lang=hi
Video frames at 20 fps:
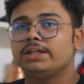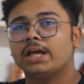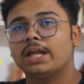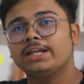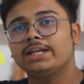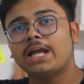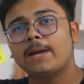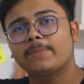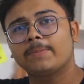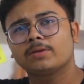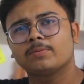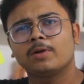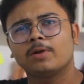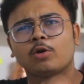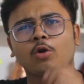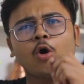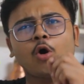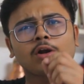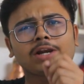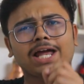यानी आप इसमें
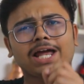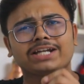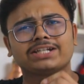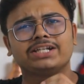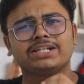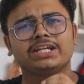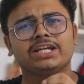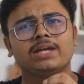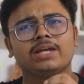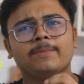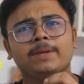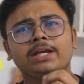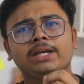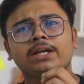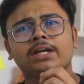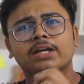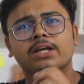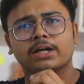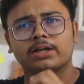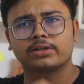लॉन्ग लास्टिंग
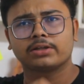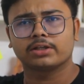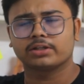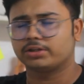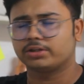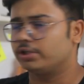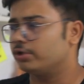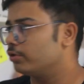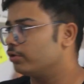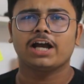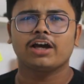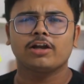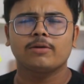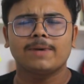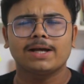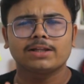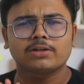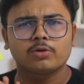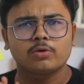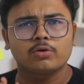गेमिंग कर सकते हो अगर
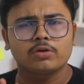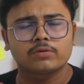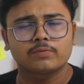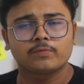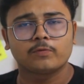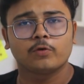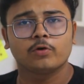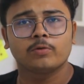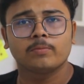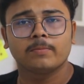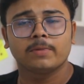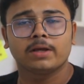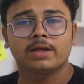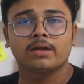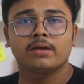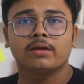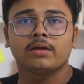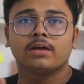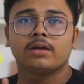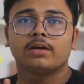बात करो इस फ़ोन
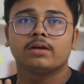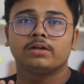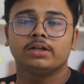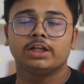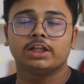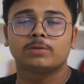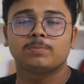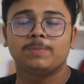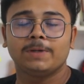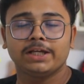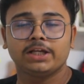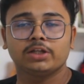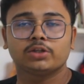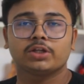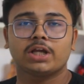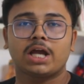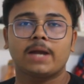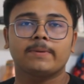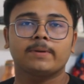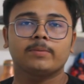में डिस्प्ले की
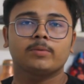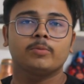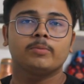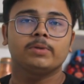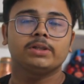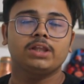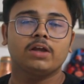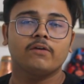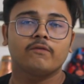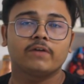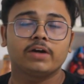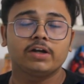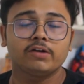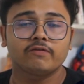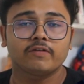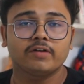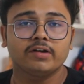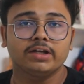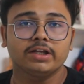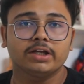तो यहाँ पे आपको मिलता है
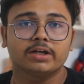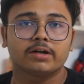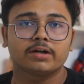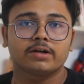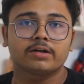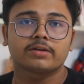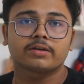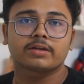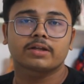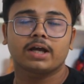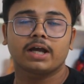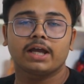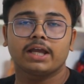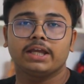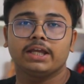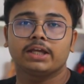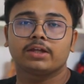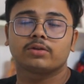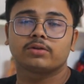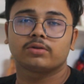120 ट्वेंटी का
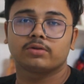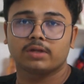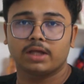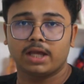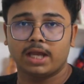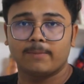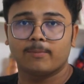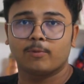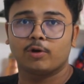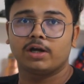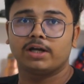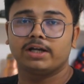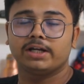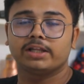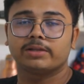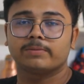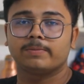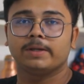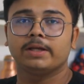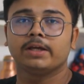एक एमोलेट
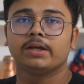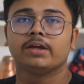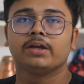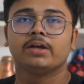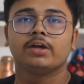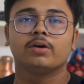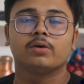डिस्प्ले